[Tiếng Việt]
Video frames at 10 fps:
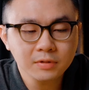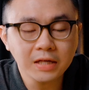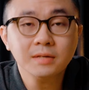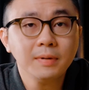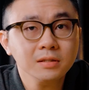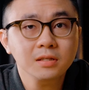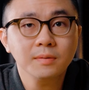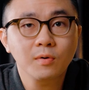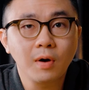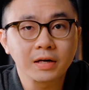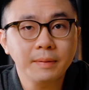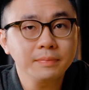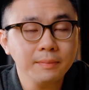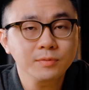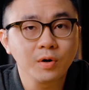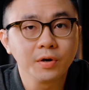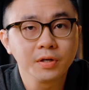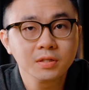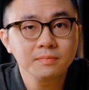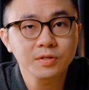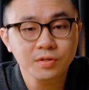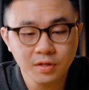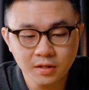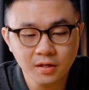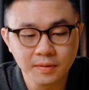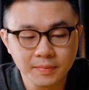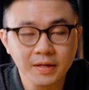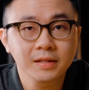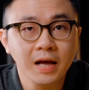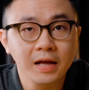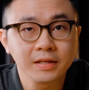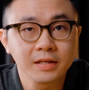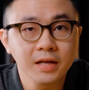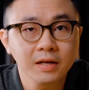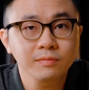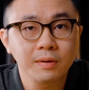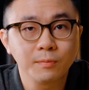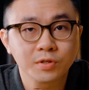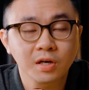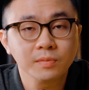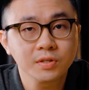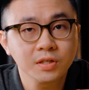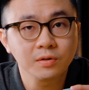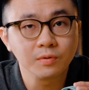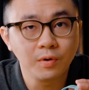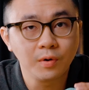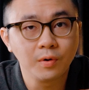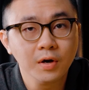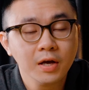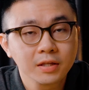đã ra mắt được rơi vào khoảng 5 năm rồi nhưng mà cho đến thời điểm hiện tại thì đây cũng là một trong những chiếc đồng hồ